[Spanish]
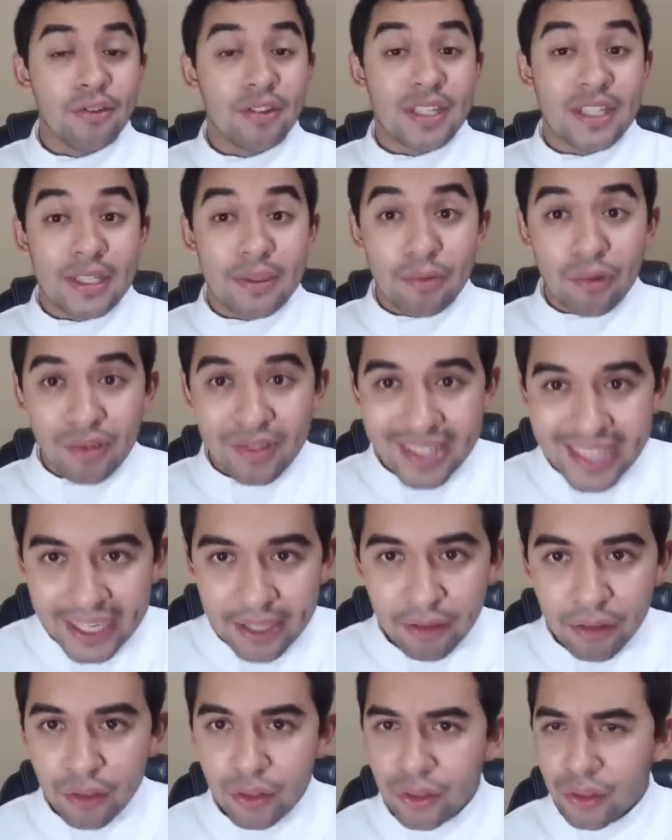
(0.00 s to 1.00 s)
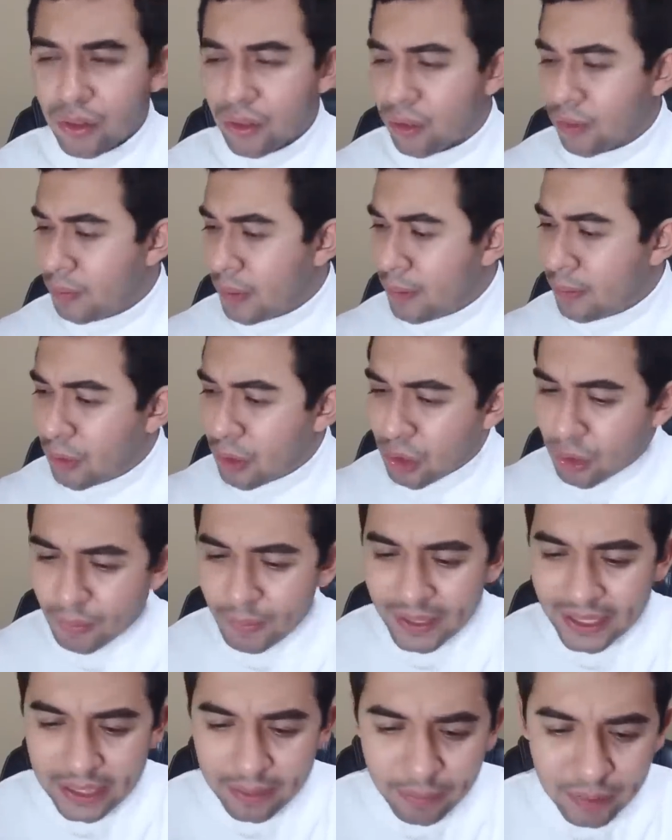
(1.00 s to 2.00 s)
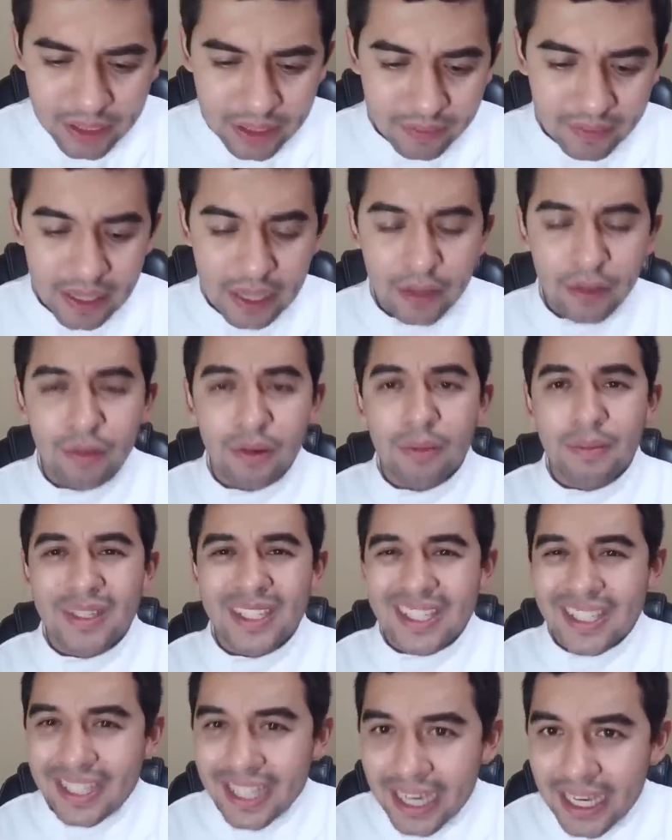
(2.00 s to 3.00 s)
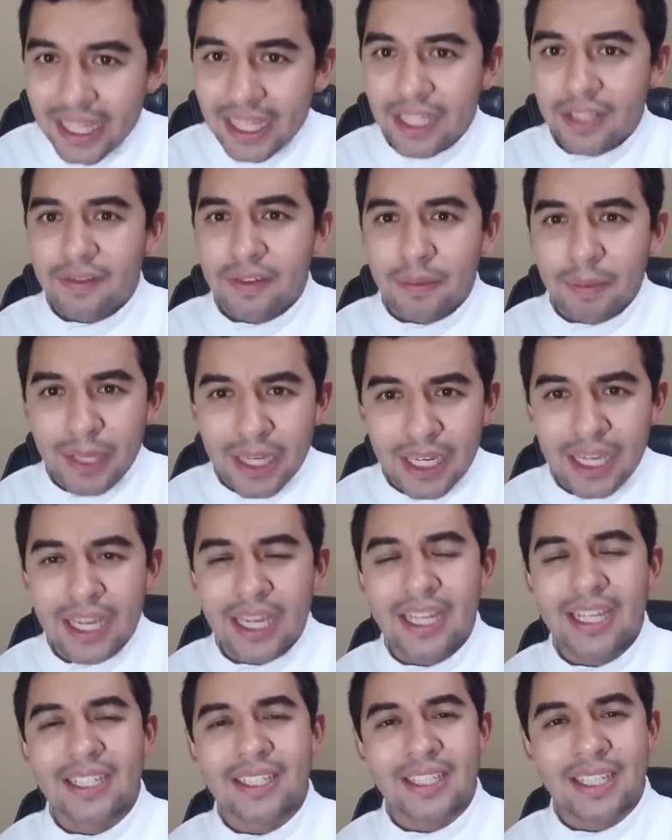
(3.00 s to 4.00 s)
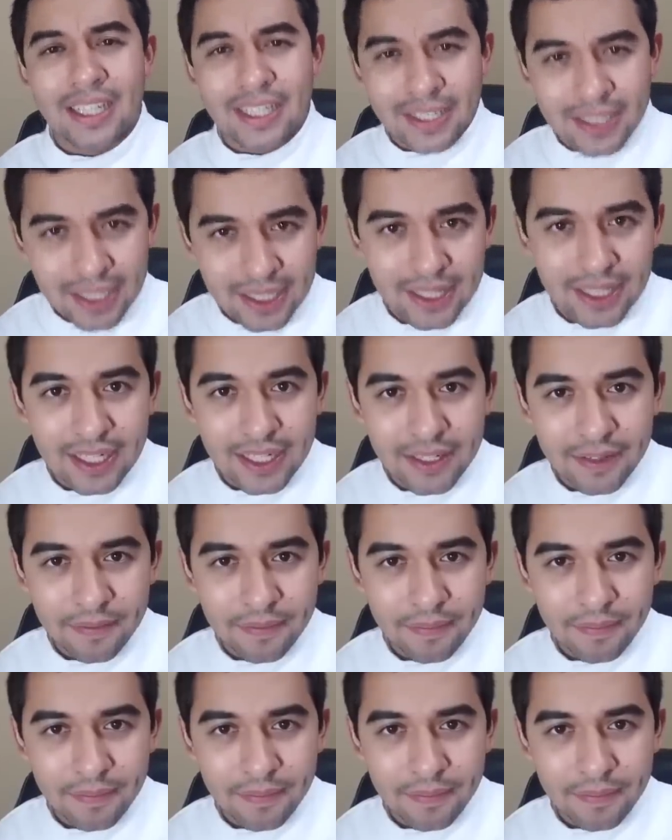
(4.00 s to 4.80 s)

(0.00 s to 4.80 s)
nos hacemos daño a nosotros mismos, nos pasamos llevando amistades, familiares, etc.